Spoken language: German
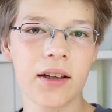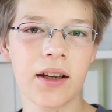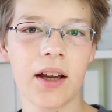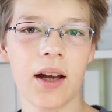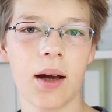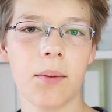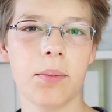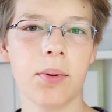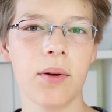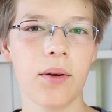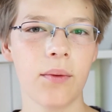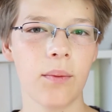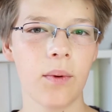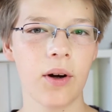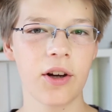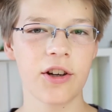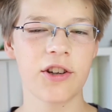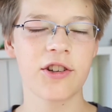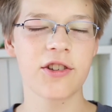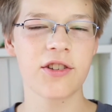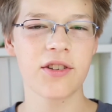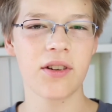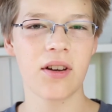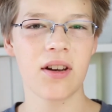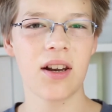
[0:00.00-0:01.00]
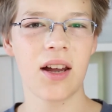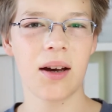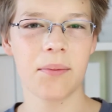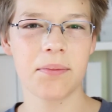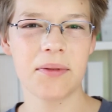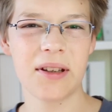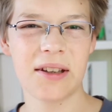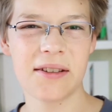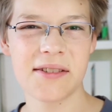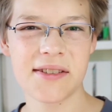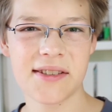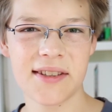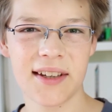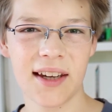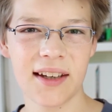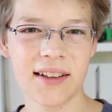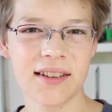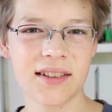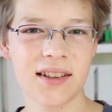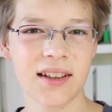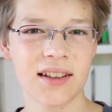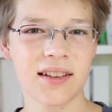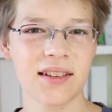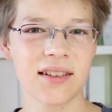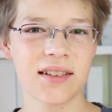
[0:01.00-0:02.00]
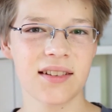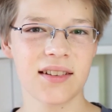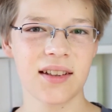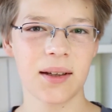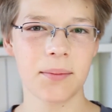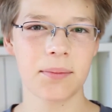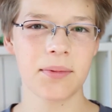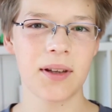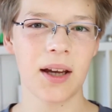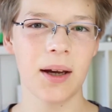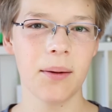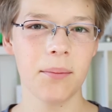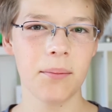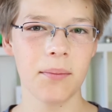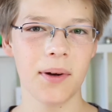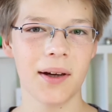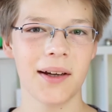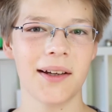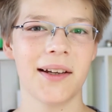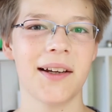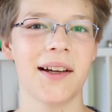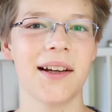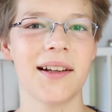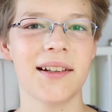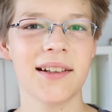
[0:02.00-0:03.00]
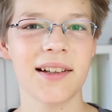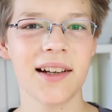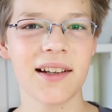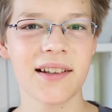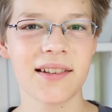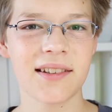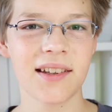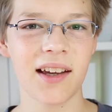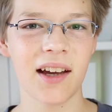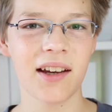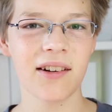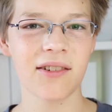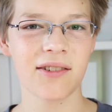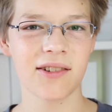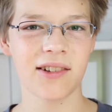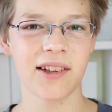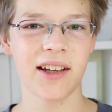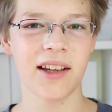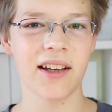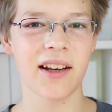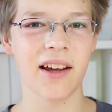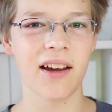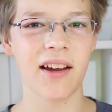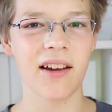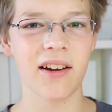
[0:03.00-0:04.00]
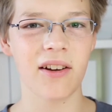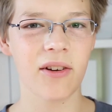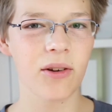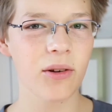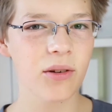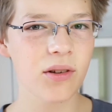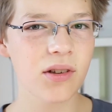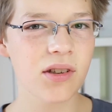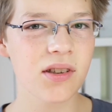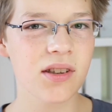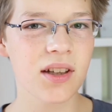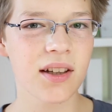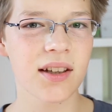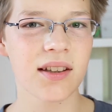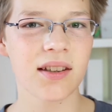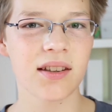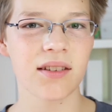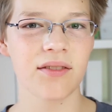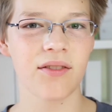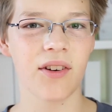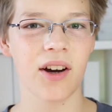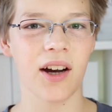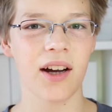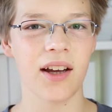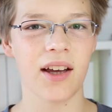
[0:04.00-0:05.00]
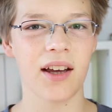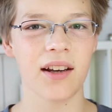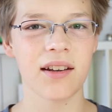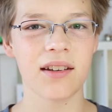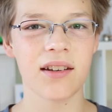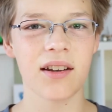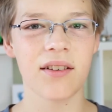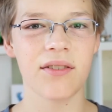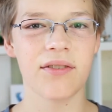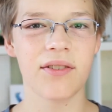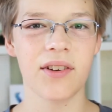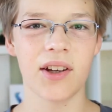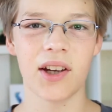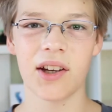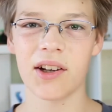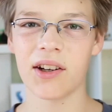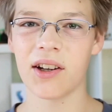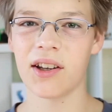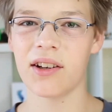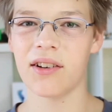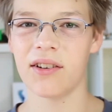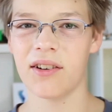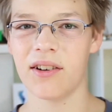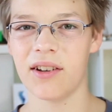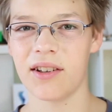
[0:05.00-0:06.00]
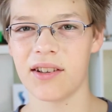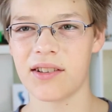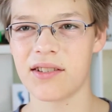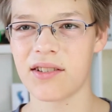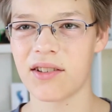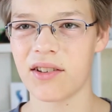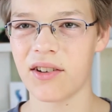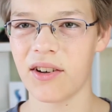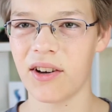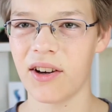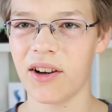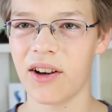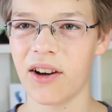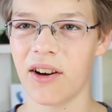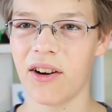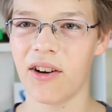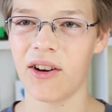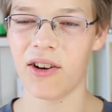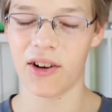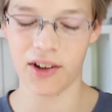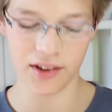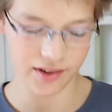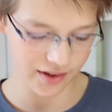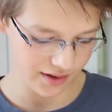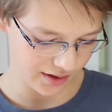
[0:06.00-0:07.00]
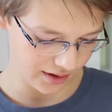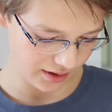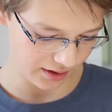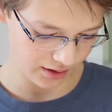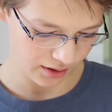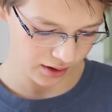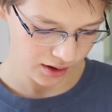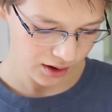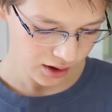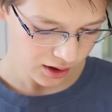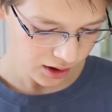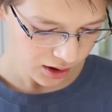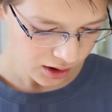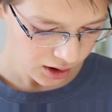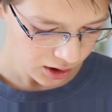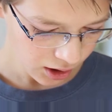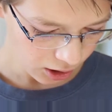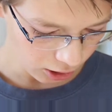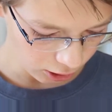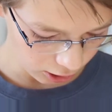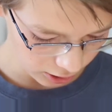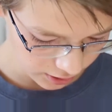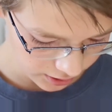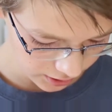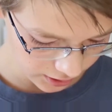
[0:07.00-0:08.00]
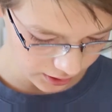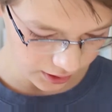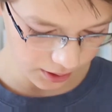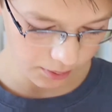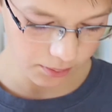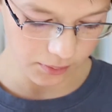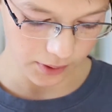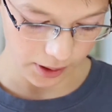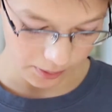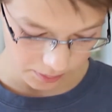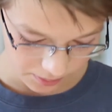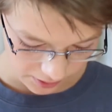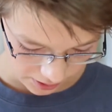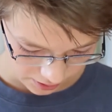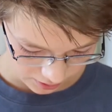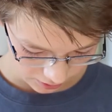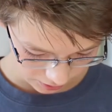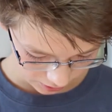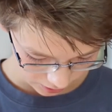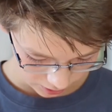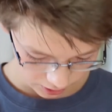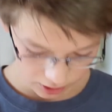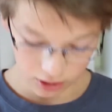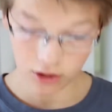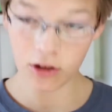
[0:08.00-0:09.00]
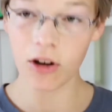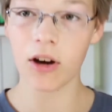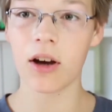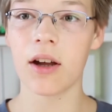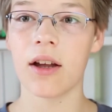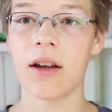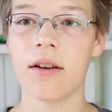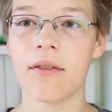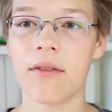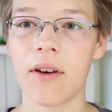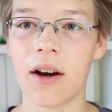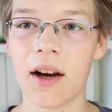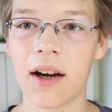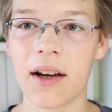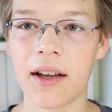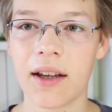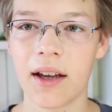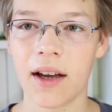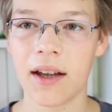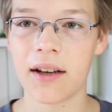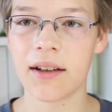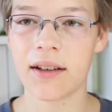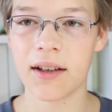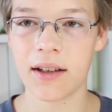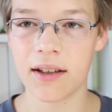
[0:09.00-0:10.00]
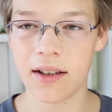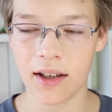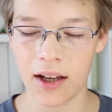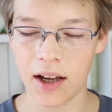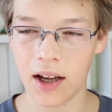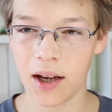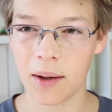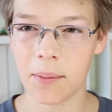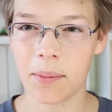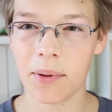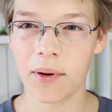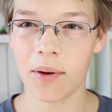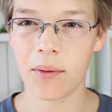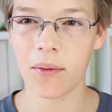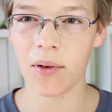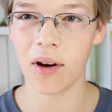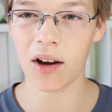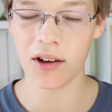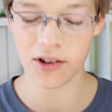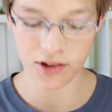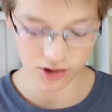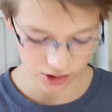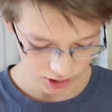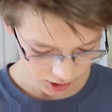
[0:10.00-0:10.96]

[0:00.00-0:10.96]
Die Apple Watch soll ab dem 16. September erhältlich sein und in der günstigsten Variante 419 Euro kosten. Außerdem gibt es eine neue Variante der Apple Watch